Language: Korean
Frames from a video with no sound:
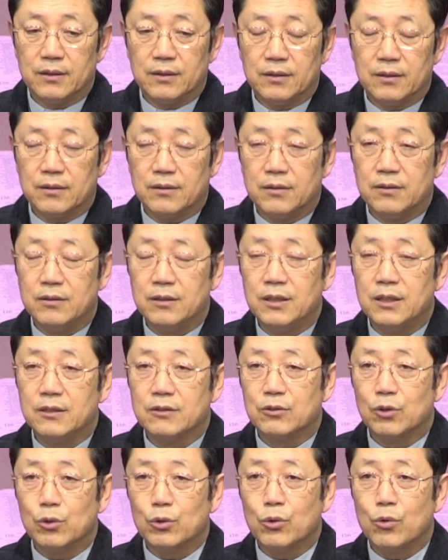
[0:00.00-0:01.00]
그러니
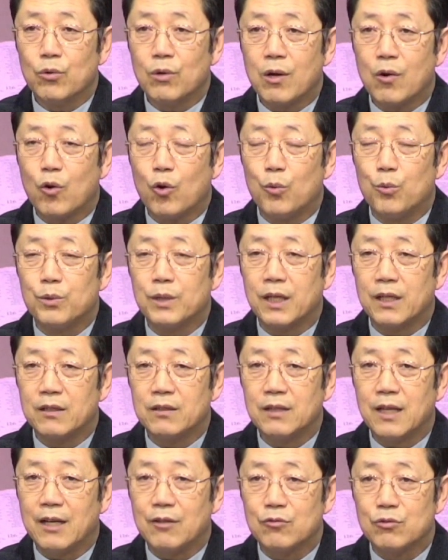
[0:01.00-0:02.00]
소돔과
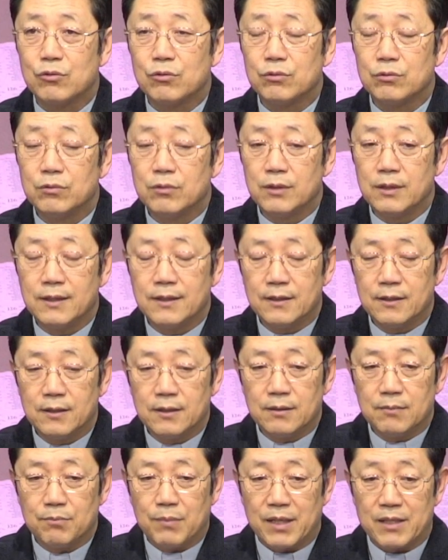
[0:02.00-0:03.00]
고모라는 아주
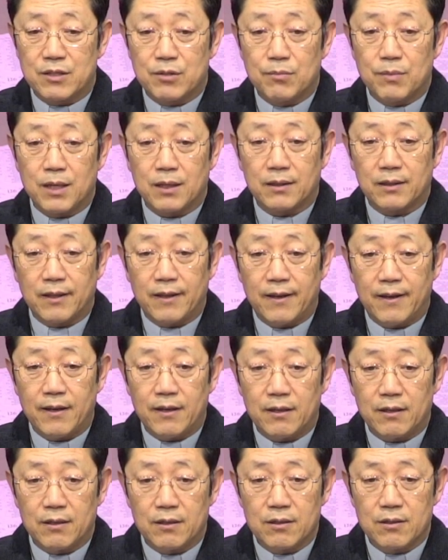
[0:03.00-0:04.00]
마지막
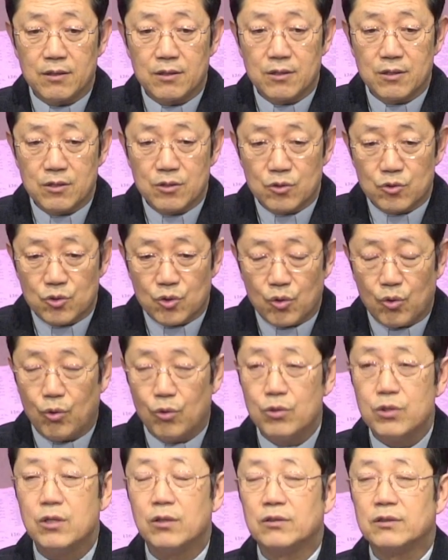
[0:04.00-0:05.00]
때의
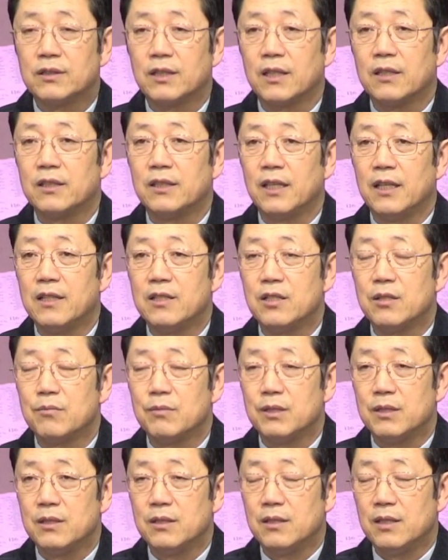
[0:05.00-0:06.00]
좋은 현상, 예징,
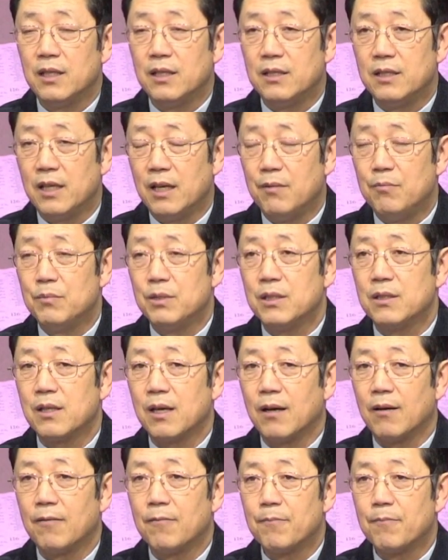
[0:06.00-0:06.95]
예, 예입니다.